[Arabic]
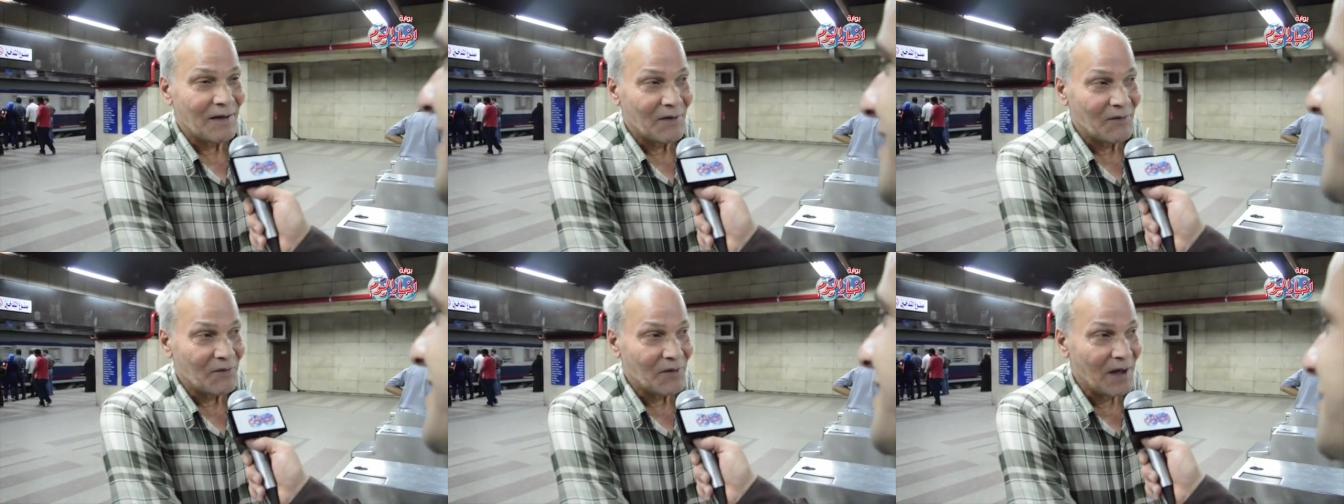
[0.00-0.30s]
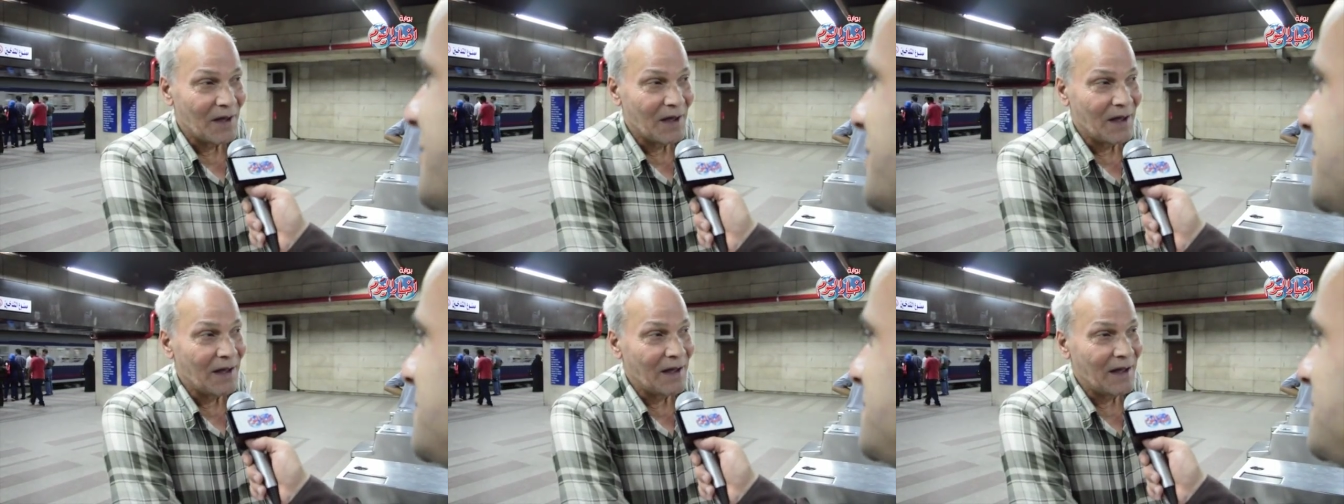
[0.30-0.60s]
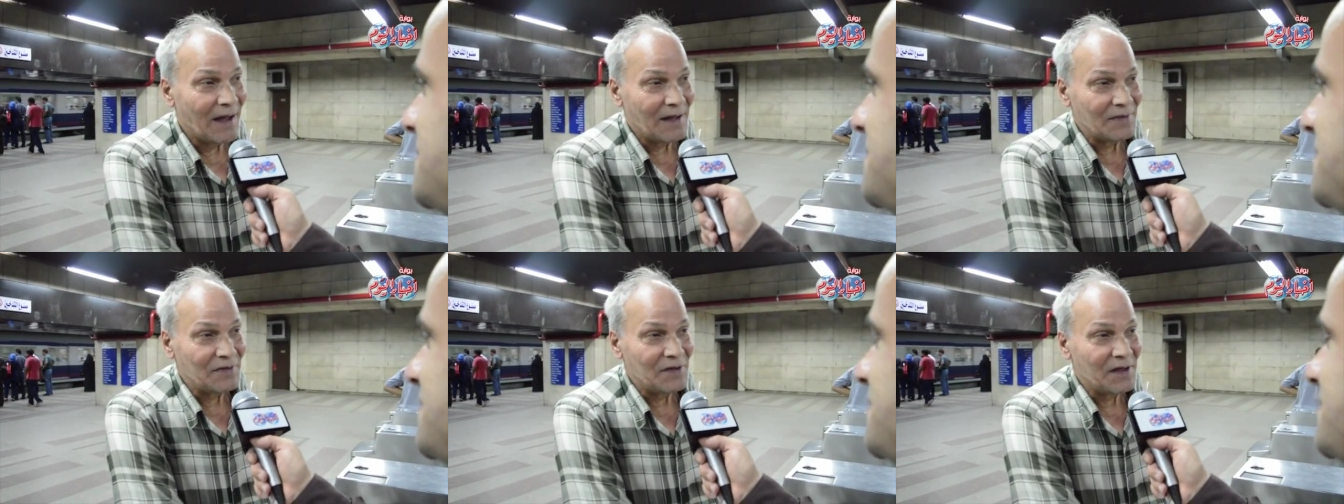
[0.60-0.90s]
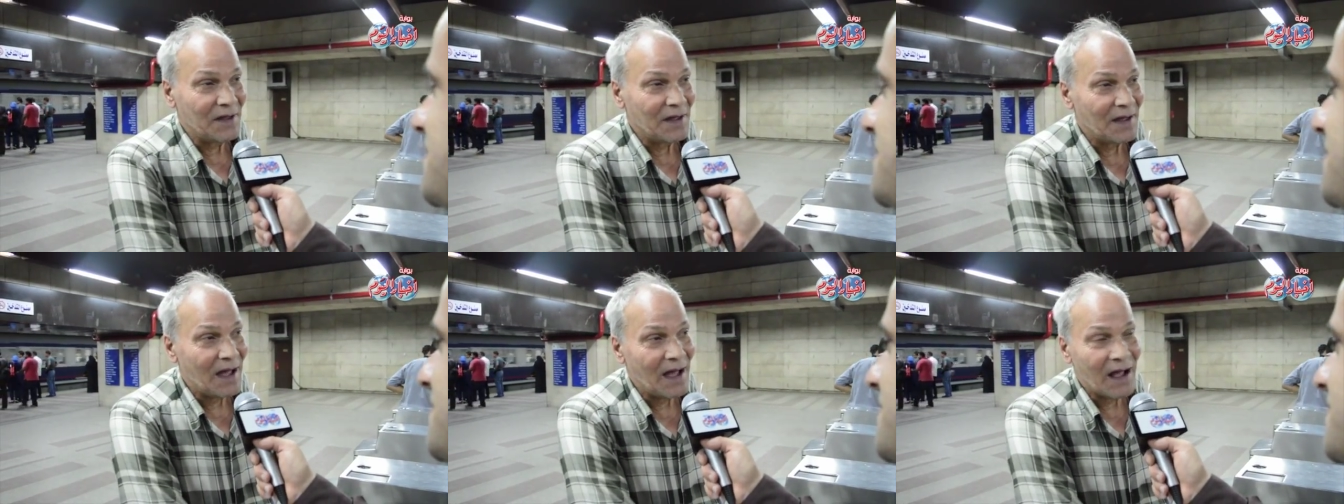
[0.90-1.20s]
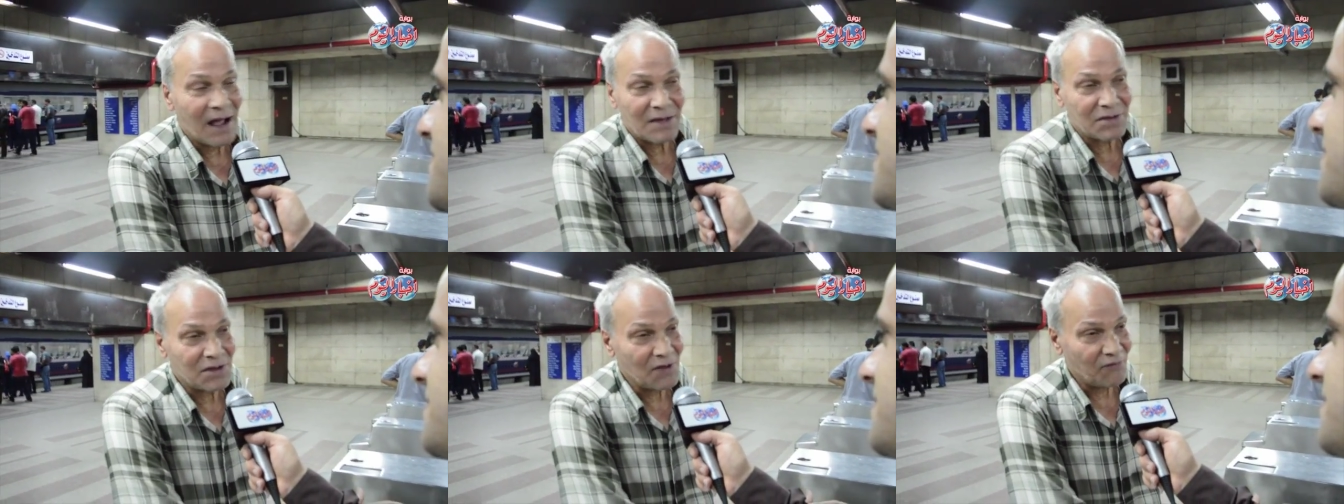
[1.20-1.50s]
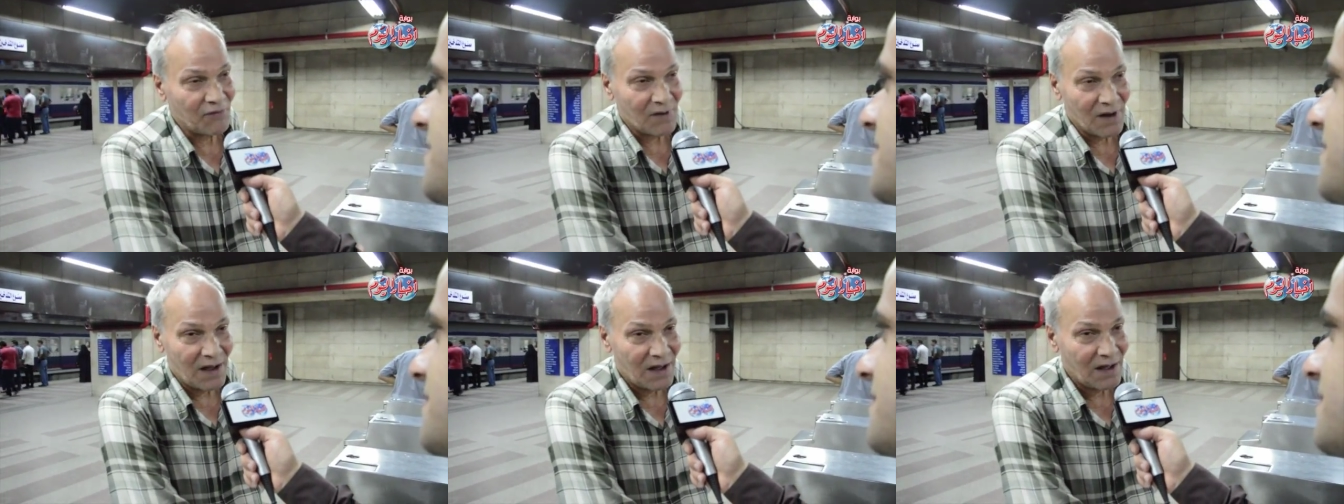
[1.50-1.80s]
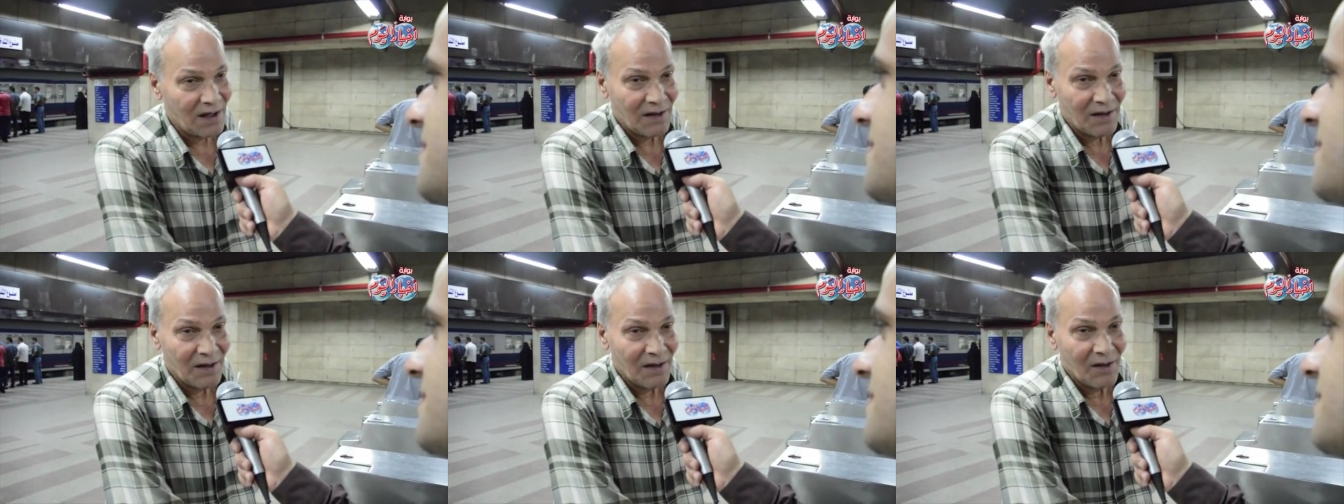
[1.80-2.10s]
فيعني حاجه تفرح
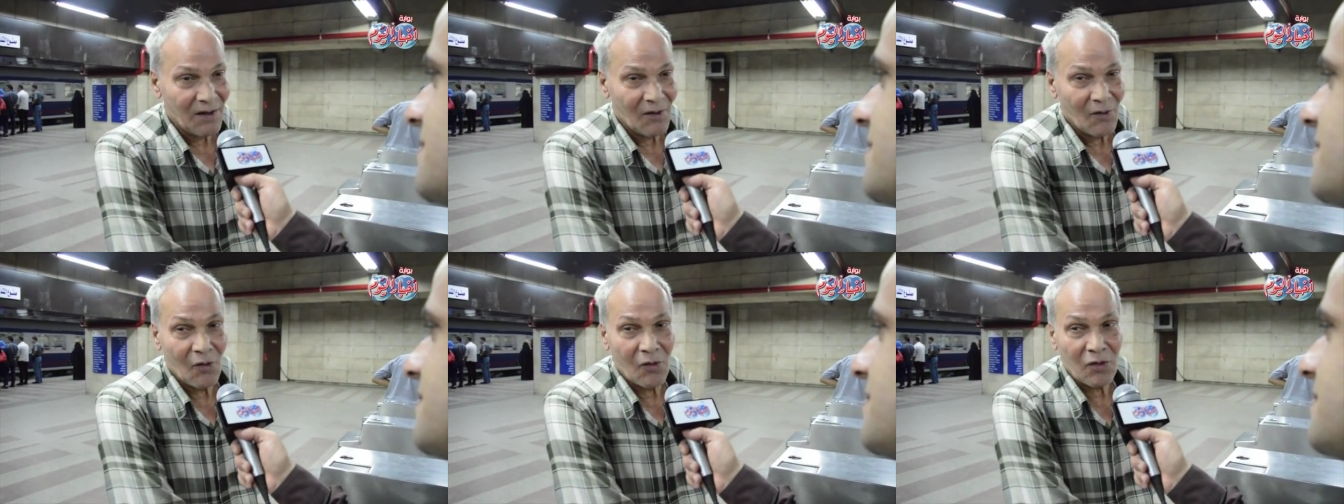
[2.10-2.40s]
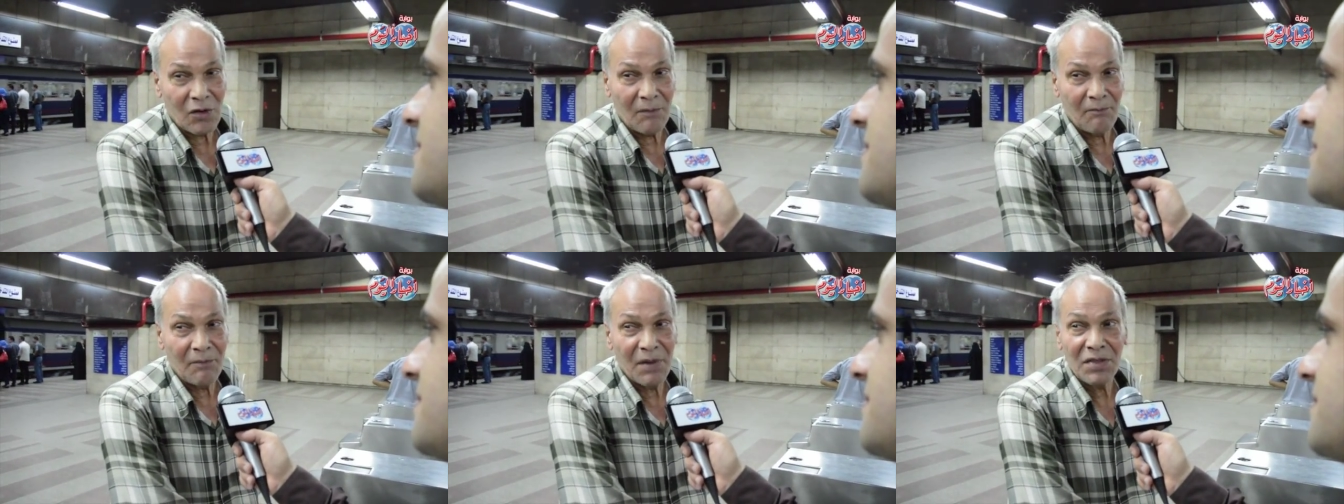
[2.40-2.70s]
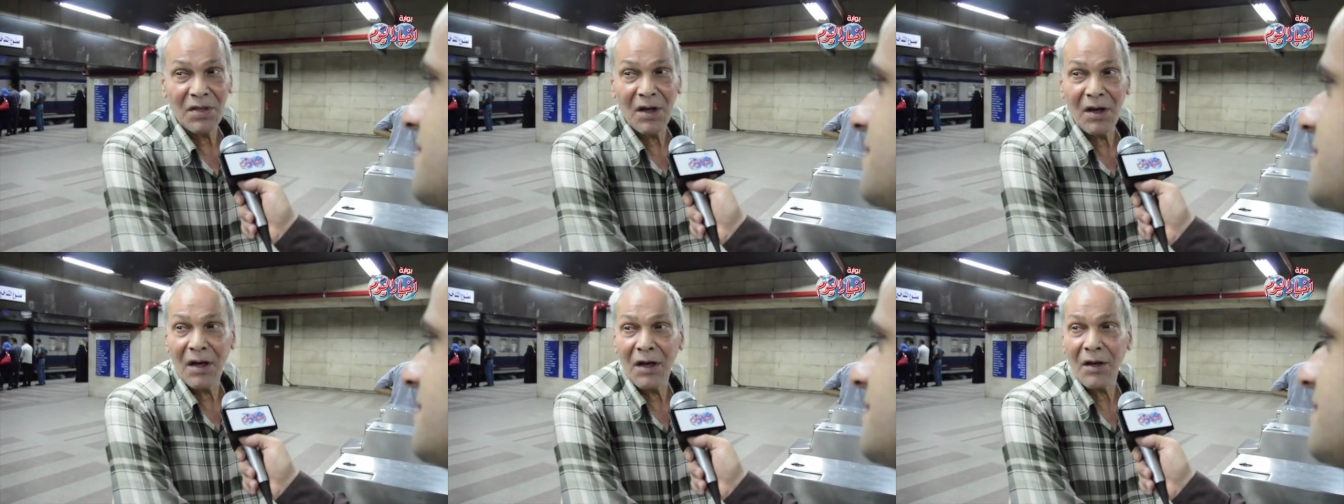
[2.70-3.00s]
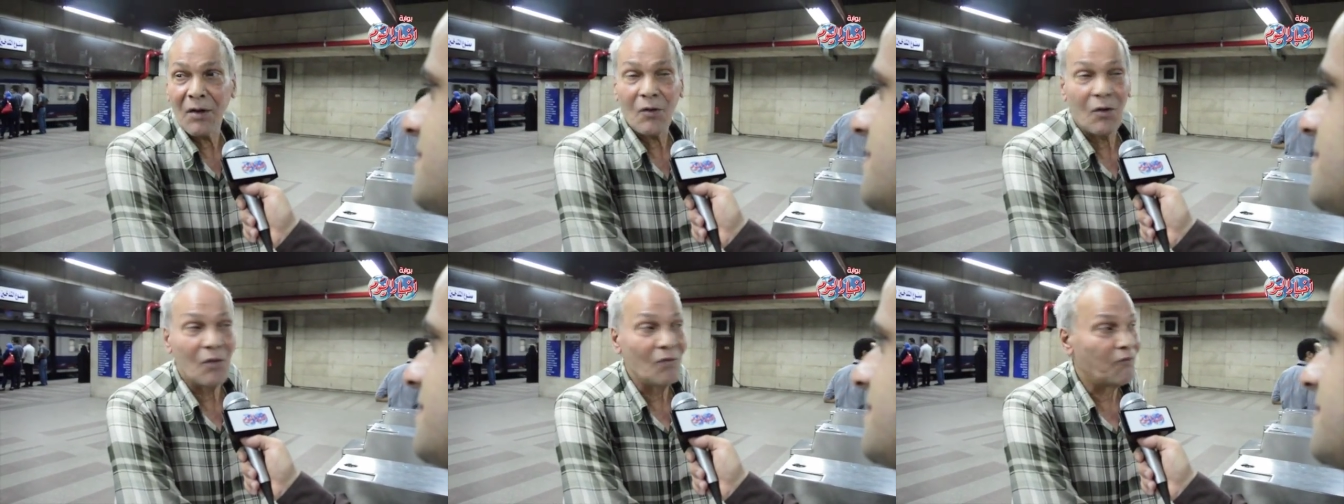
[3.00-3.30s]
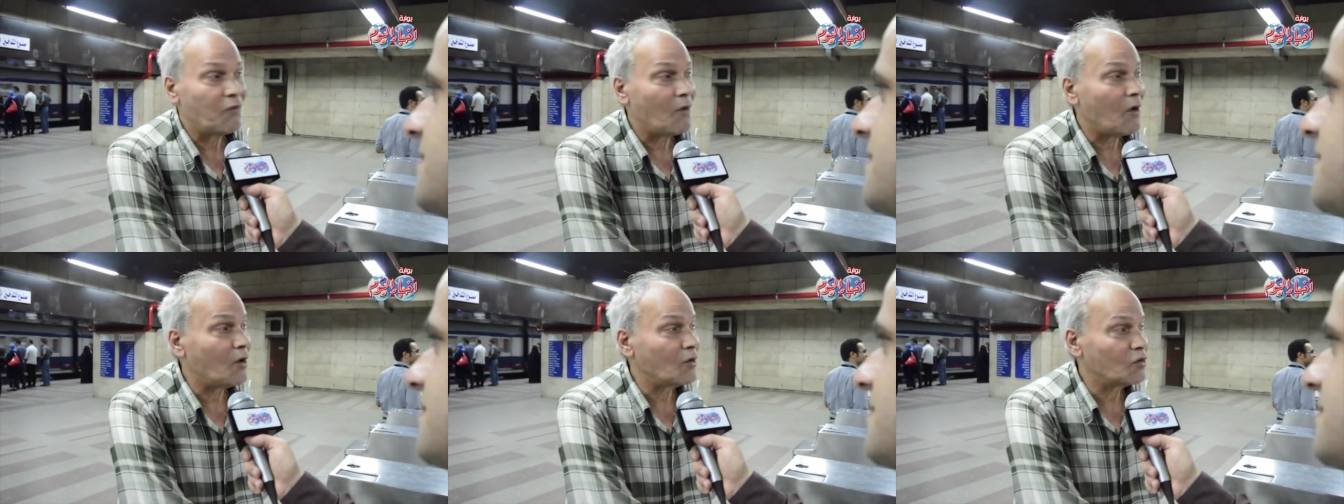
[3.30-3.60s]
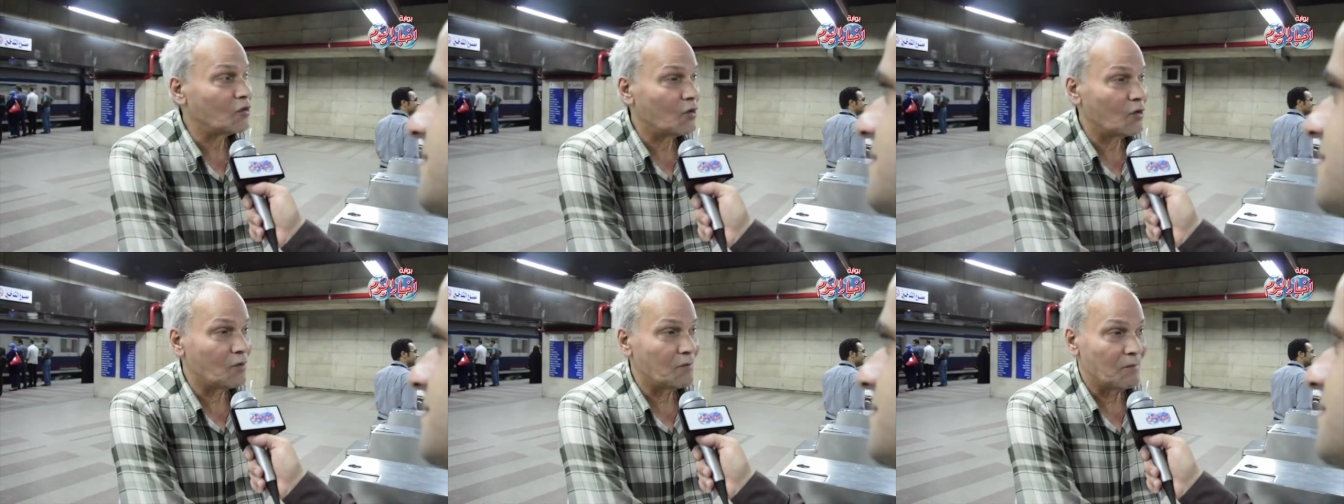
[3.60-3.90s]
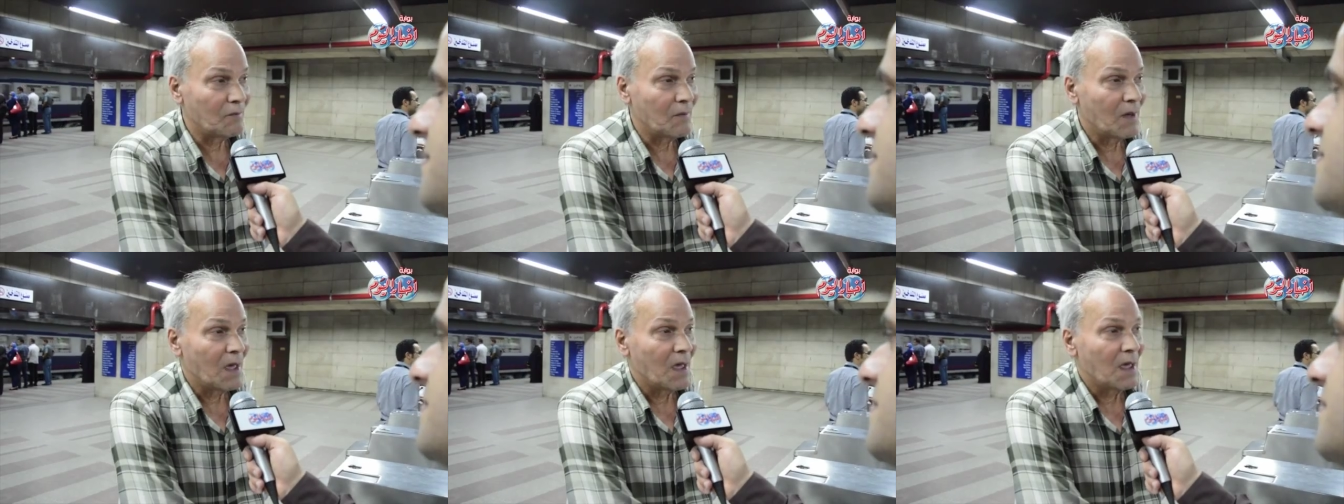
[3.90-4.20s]
وربنا يكون في عونهم